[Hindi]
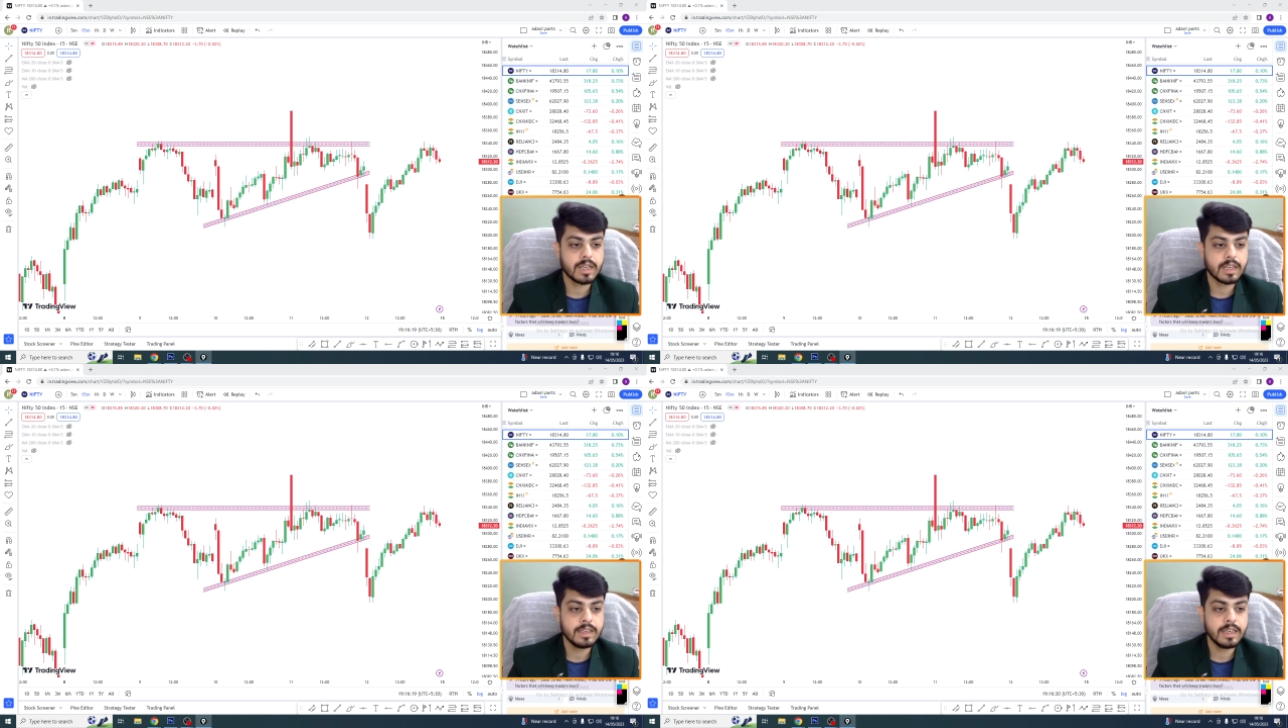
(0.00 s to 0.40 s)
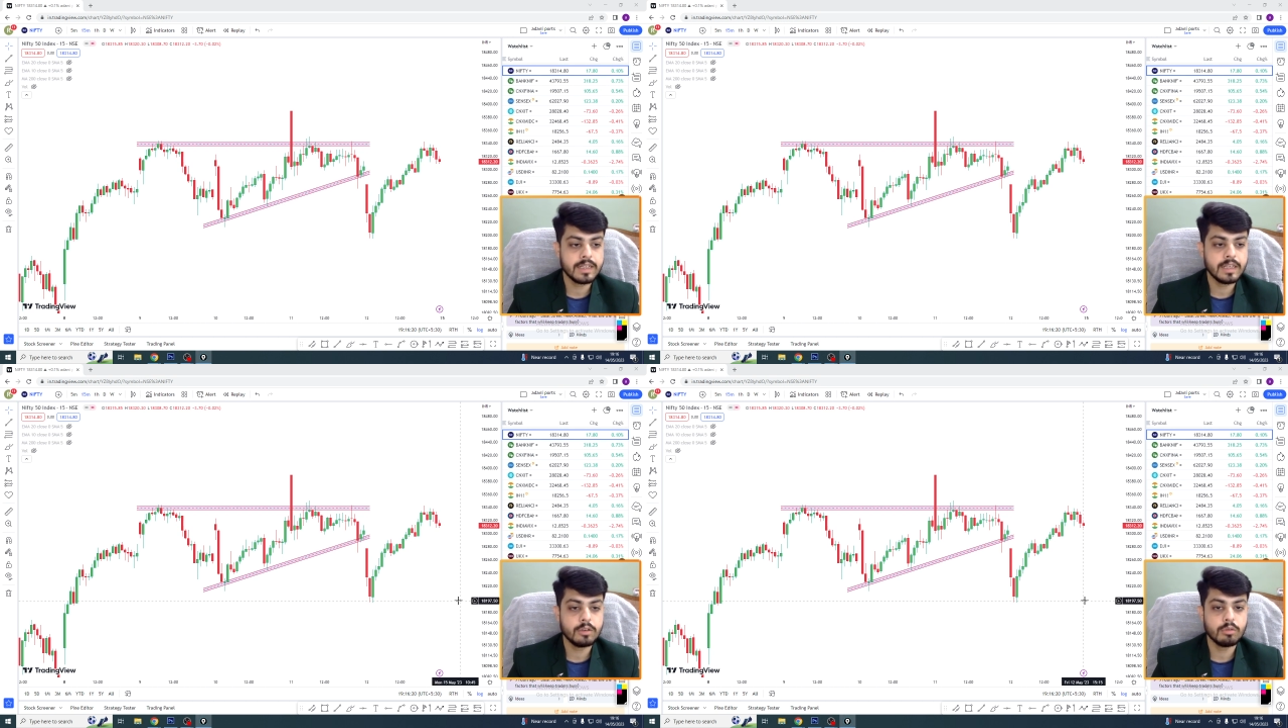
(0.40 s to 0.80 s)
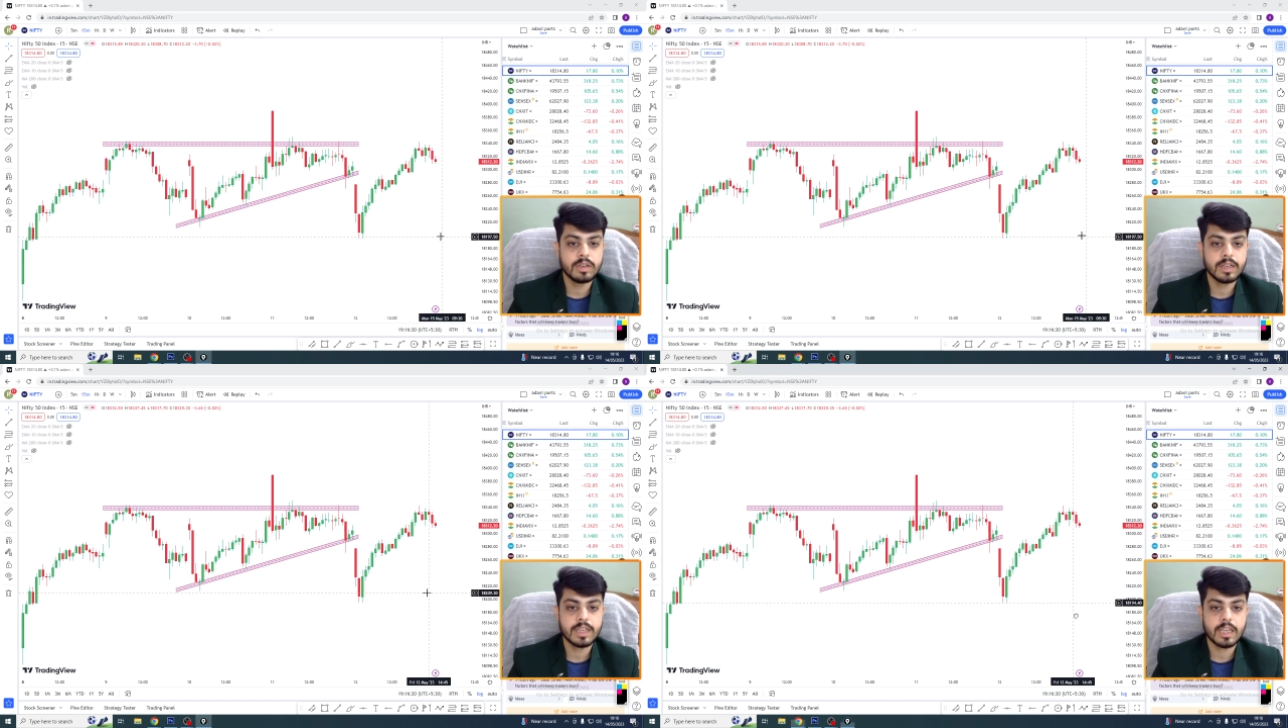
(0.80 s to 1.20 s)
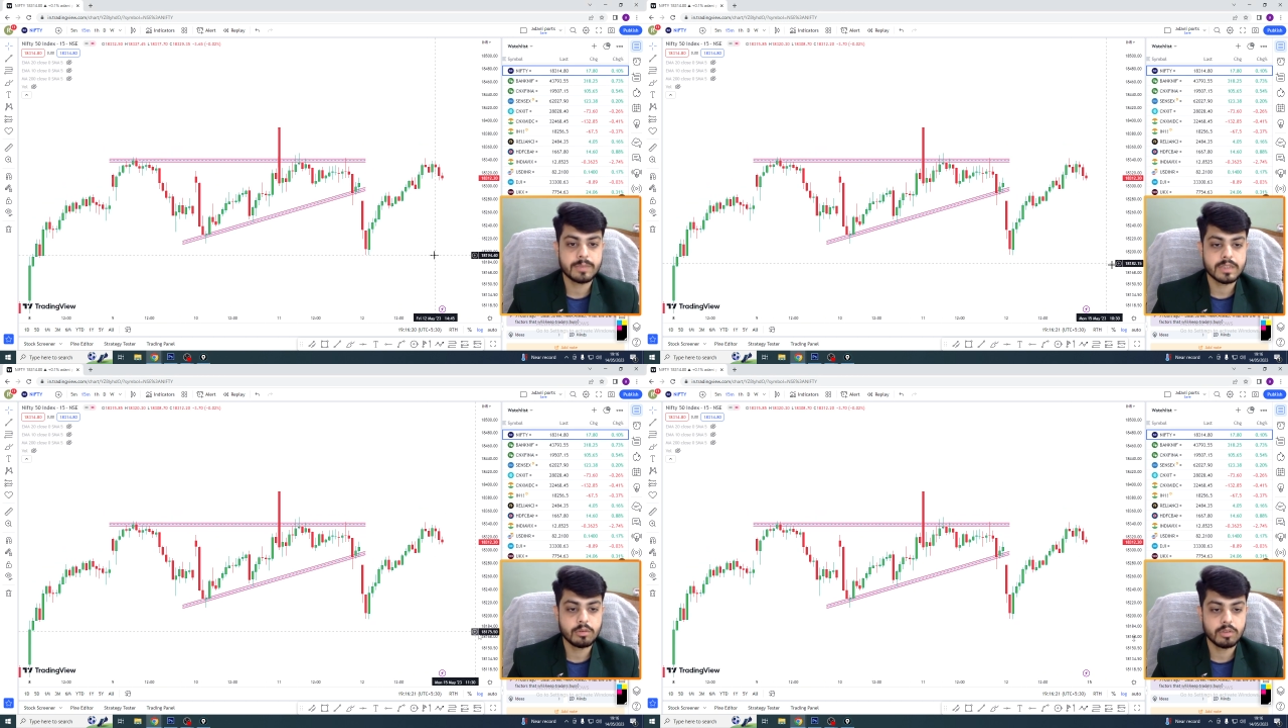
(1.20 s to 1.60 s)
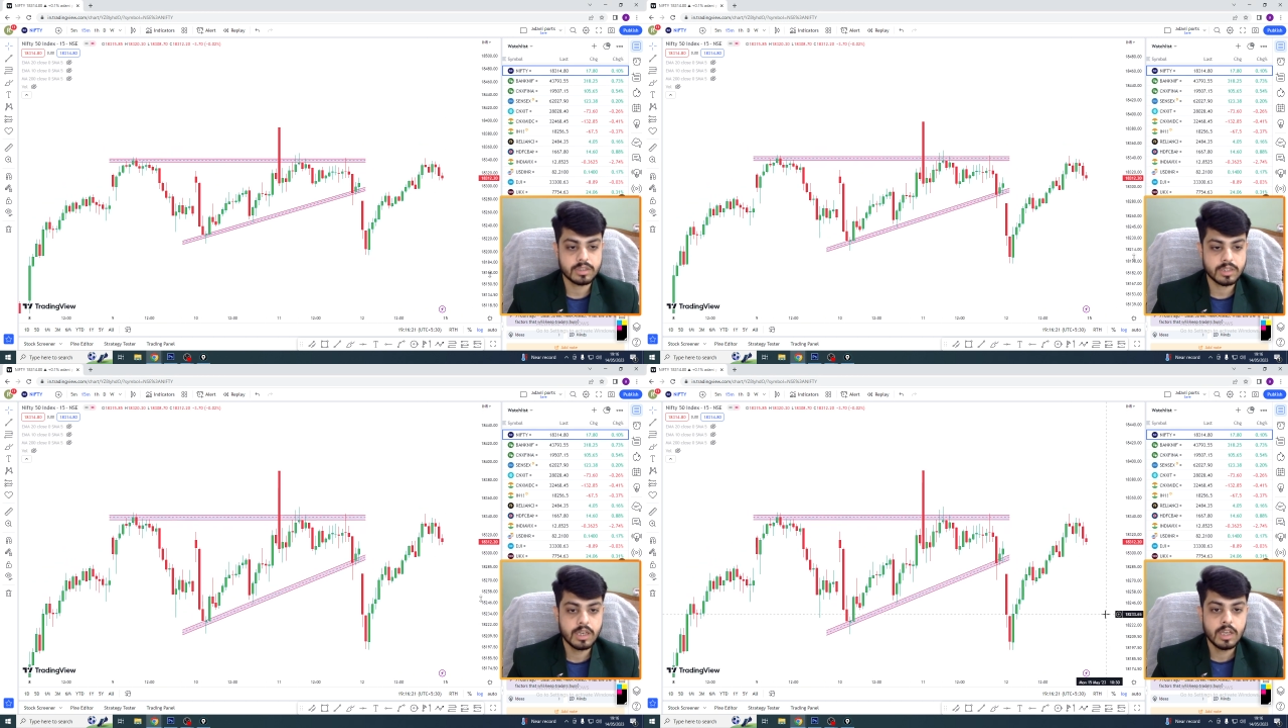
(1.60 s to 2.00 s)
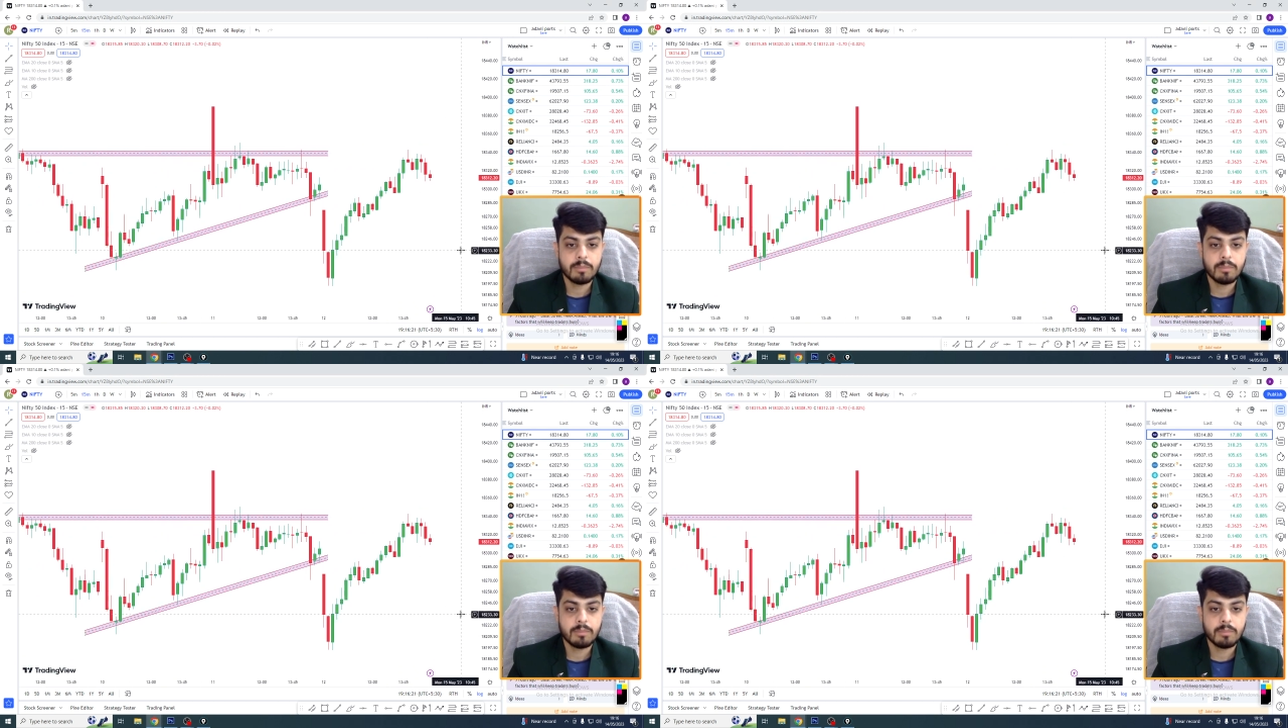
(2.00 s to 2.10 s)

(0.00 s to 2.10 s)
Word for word: टारगेट एट्टीन टू के आसपास का तो होना चाहिए